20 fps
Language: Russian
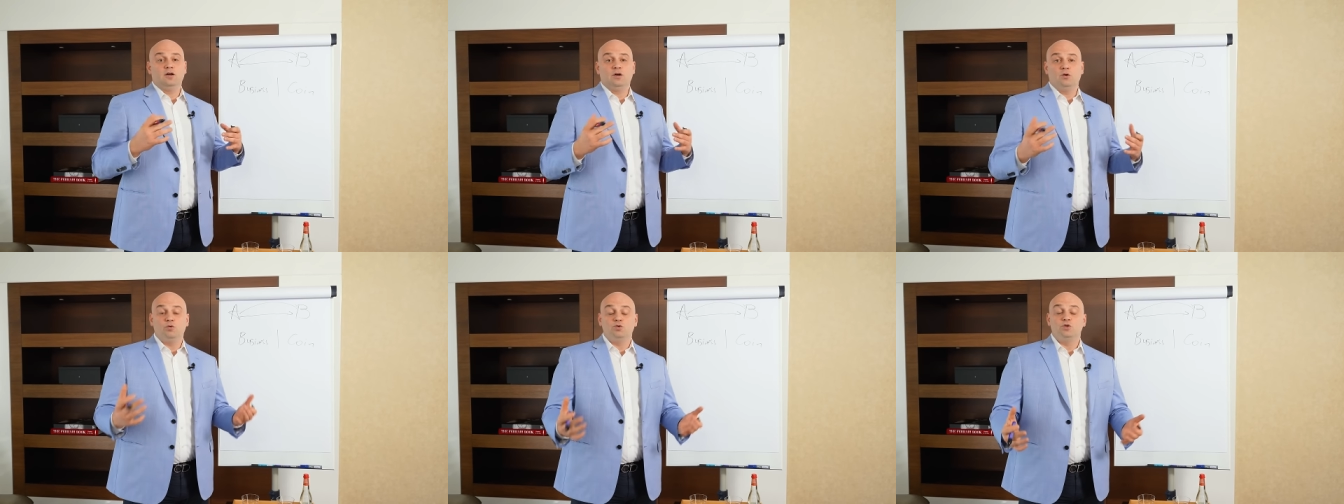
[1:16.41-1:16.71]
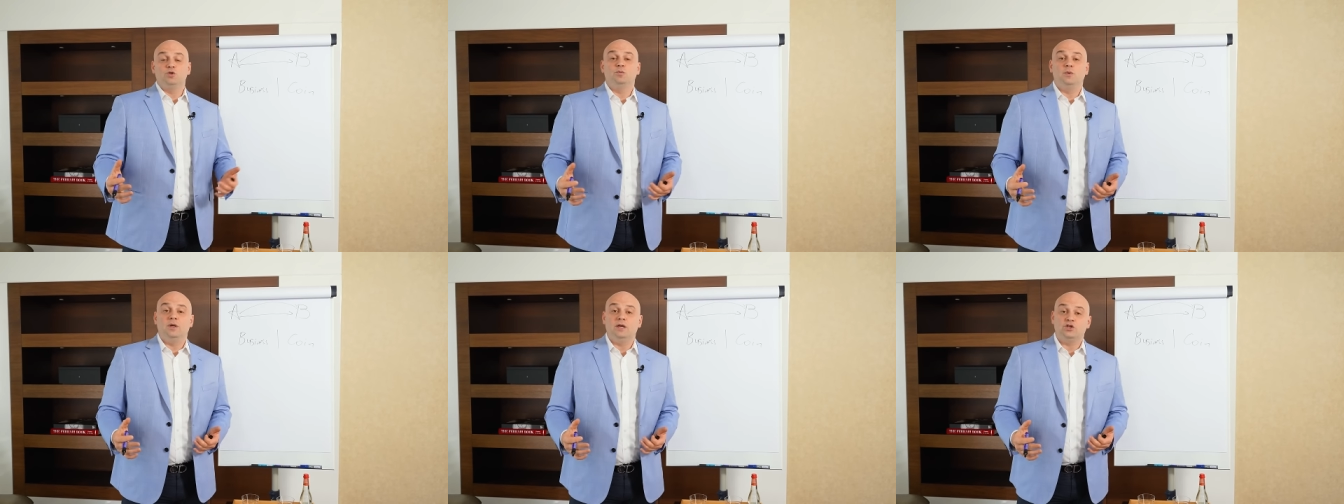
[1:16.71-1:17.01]

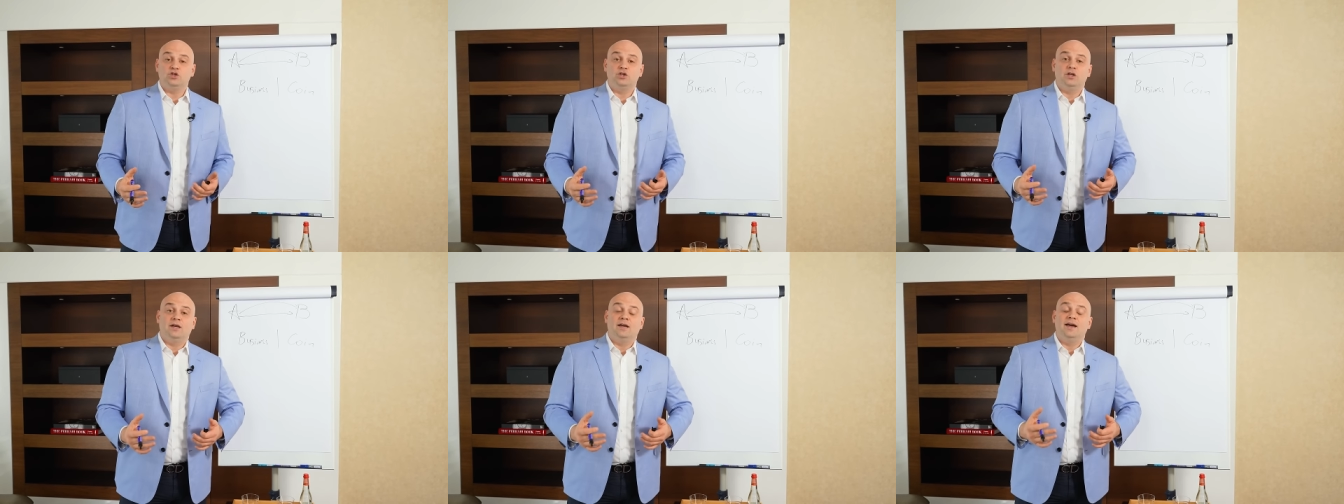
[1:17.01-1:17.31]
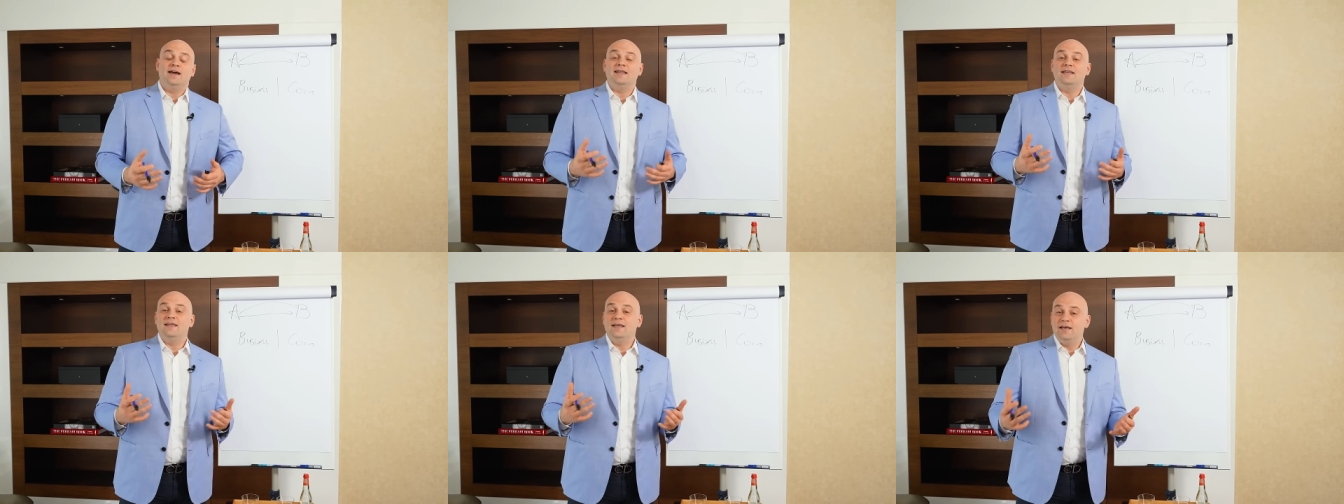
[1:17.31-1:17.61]
успешной
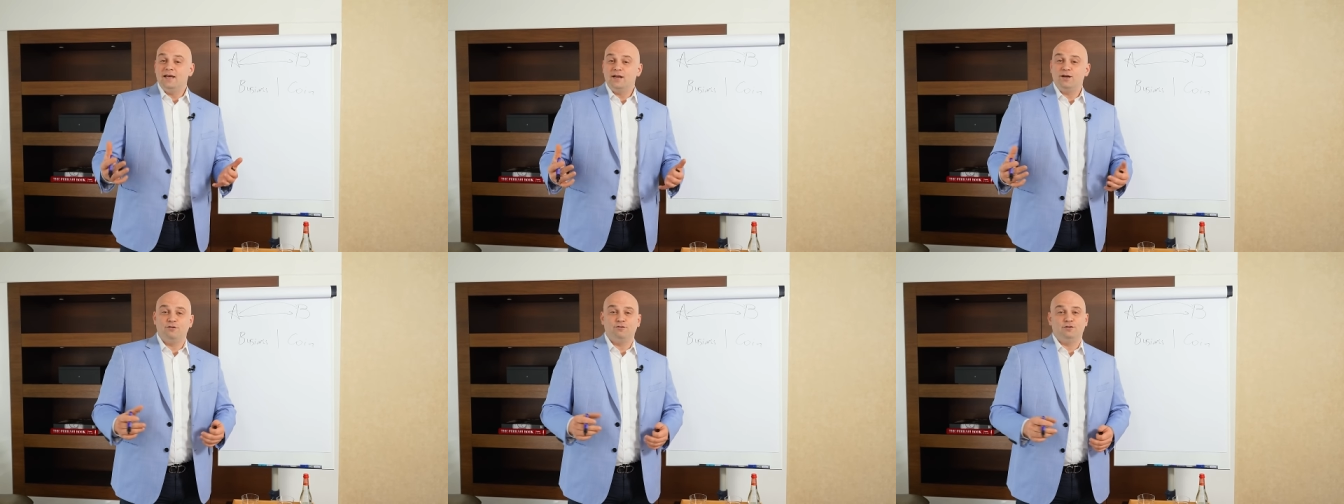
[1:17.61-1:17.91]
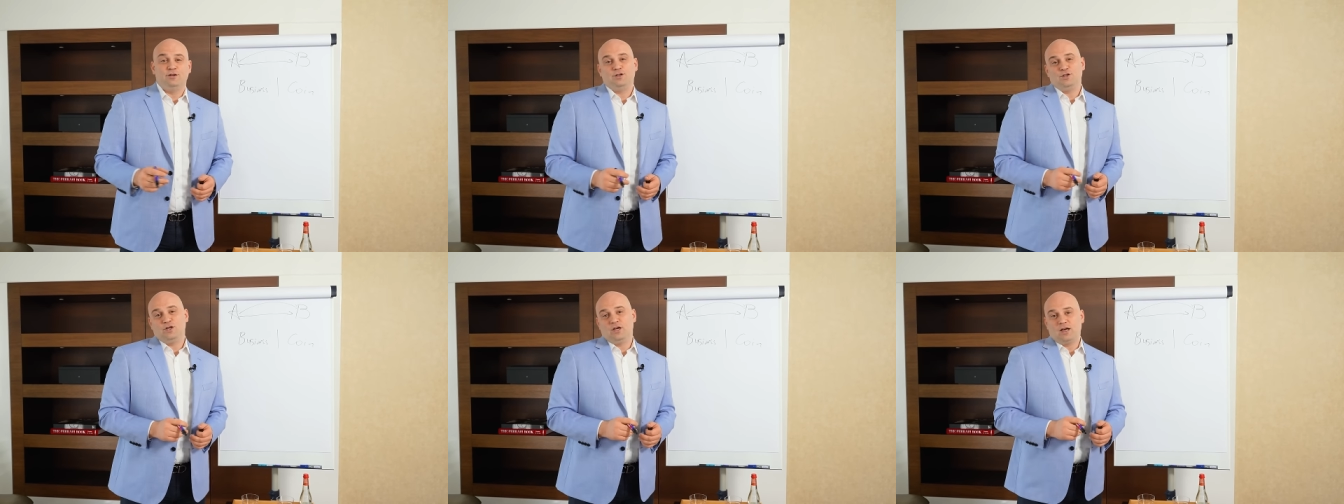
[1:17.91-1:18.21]
карьеры в
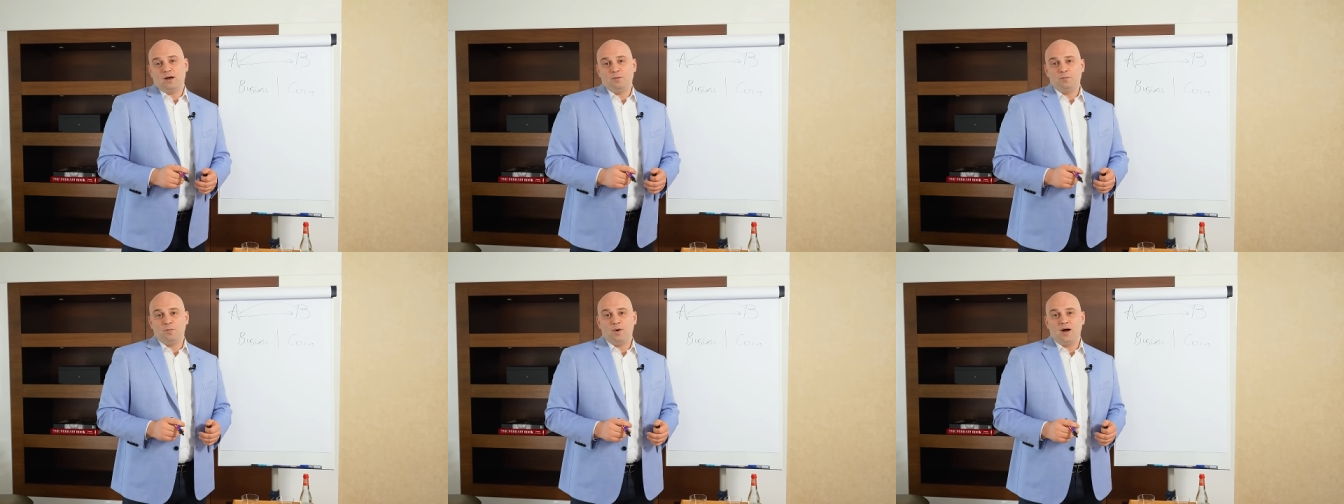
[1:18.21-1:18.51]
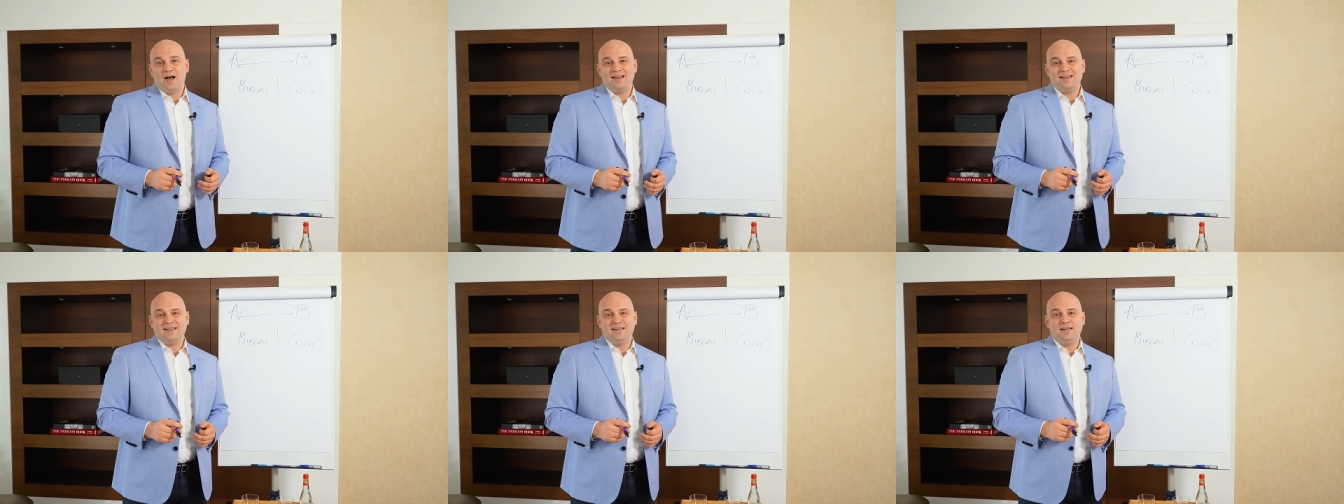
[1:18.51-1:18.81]
нашей
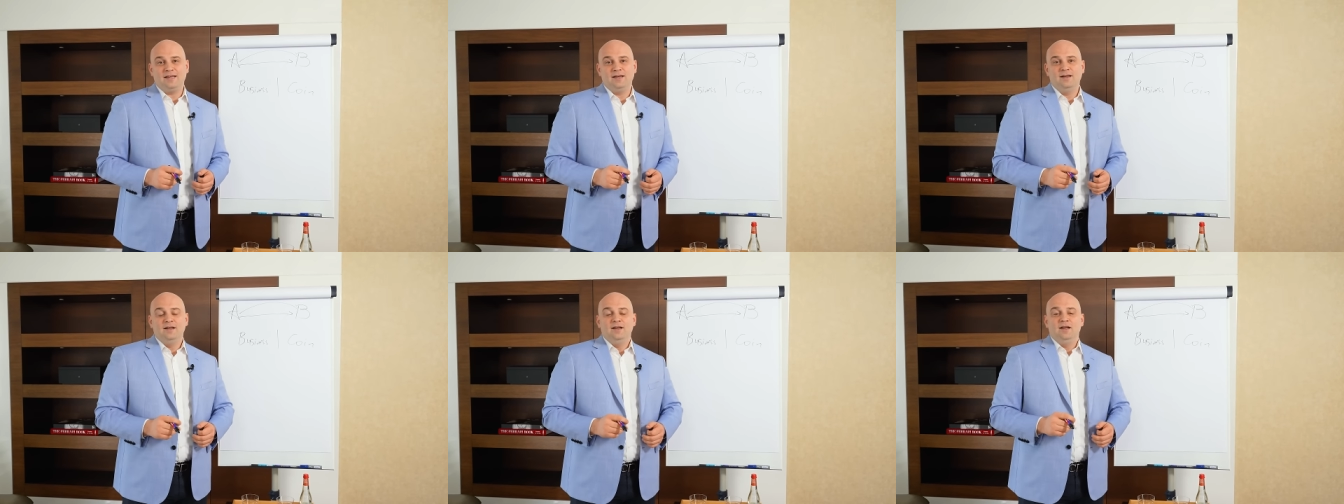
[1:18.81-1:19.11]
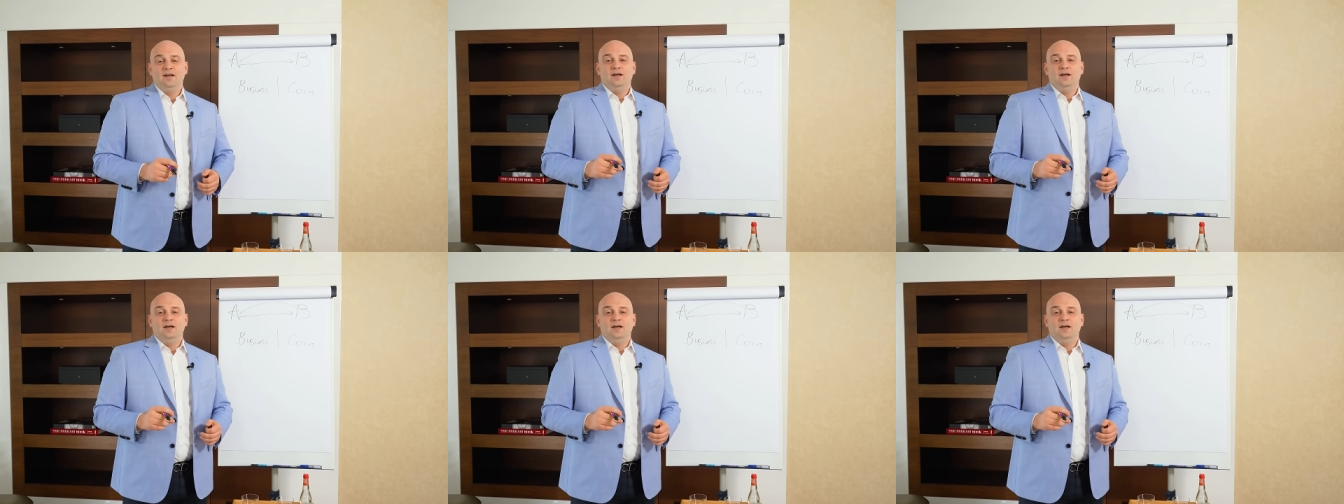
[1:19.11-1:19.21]
компании,